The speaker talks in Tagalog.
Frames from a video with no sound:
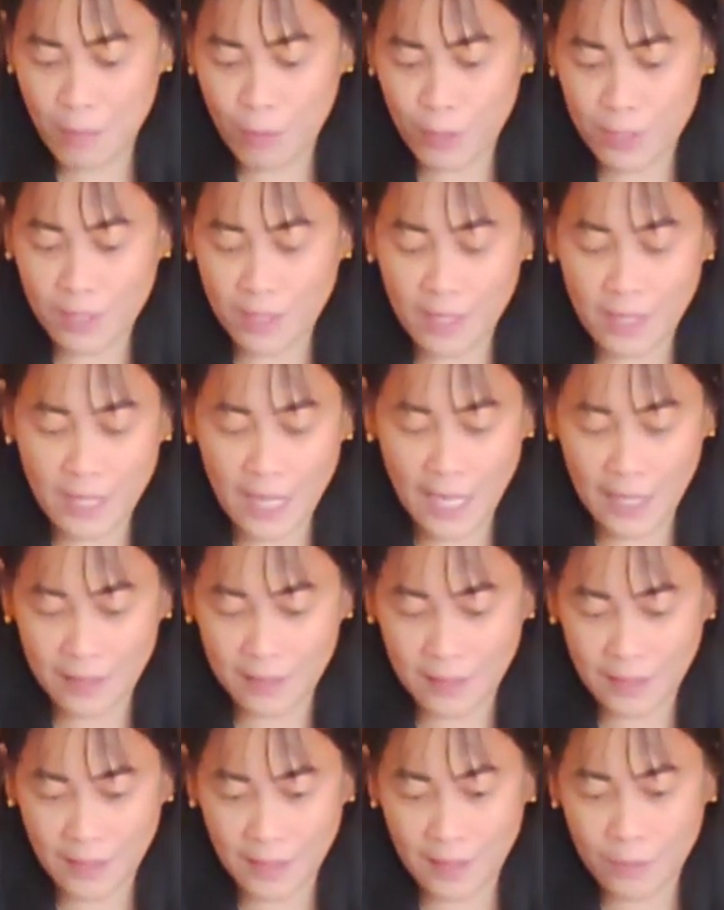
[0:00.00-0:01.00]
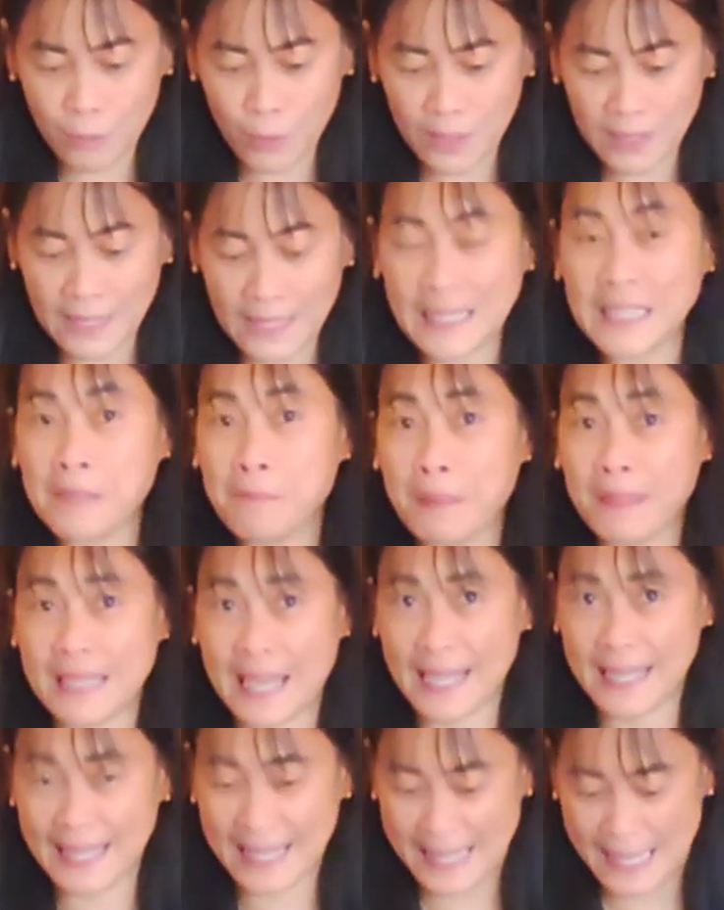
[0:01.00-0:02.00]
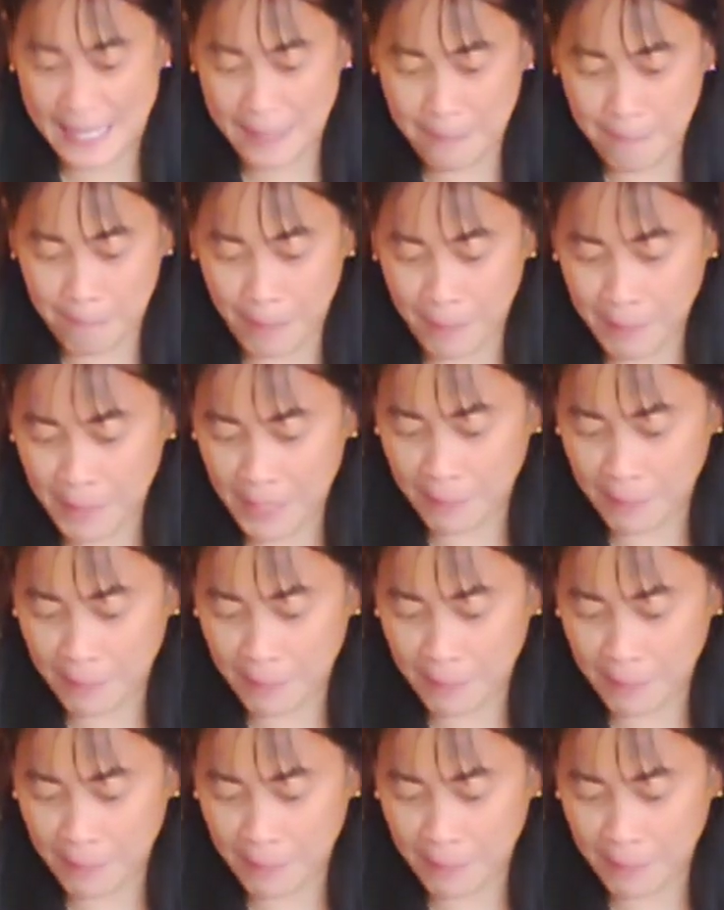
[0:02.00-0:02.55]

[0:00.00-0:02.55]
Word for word: Buksan na natin. Huwag na natin patagalin pa.